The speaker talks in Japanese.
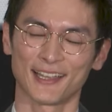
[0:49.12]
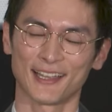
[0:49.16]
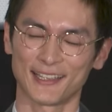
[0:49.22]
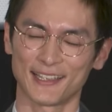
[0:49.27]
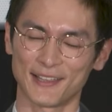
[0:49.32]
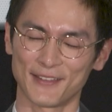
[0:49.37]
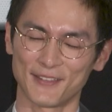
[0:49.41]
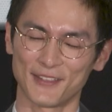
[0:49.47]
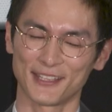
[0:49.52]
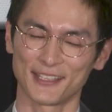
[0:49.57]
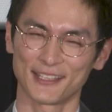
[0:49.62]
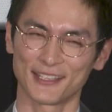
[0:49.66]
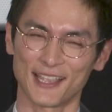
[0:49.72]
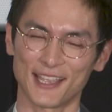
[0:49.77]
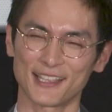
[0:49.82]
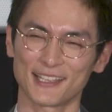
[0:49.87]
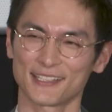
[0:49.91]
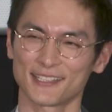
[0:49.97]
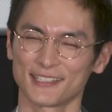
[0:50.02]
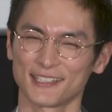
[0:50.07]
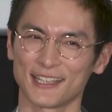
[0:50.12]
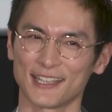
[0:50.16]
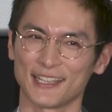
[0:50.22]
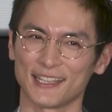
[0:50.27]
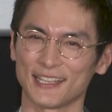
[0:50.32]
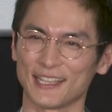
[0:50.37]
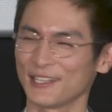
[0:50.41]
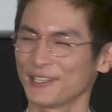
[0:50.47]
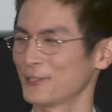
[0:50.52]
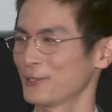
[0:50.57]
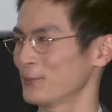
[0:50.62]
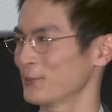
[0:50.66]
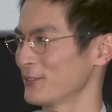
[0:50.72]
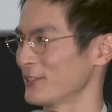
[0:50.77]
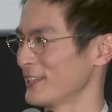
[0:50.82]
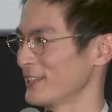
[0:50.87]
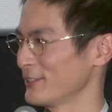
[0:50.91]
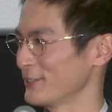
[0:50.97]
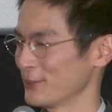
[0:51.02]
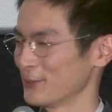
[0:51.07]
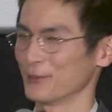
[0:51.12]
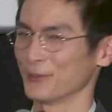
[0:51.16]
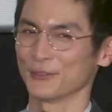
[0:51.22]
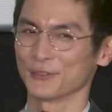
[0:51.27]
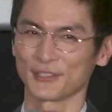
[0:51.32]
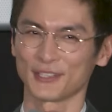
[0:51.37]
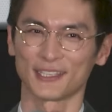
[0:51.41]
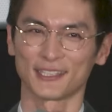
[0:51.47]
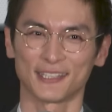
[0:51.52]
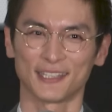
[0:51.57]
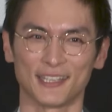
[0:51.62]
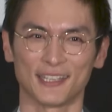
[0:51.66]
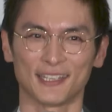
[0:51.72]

やめたいですね。何度もやって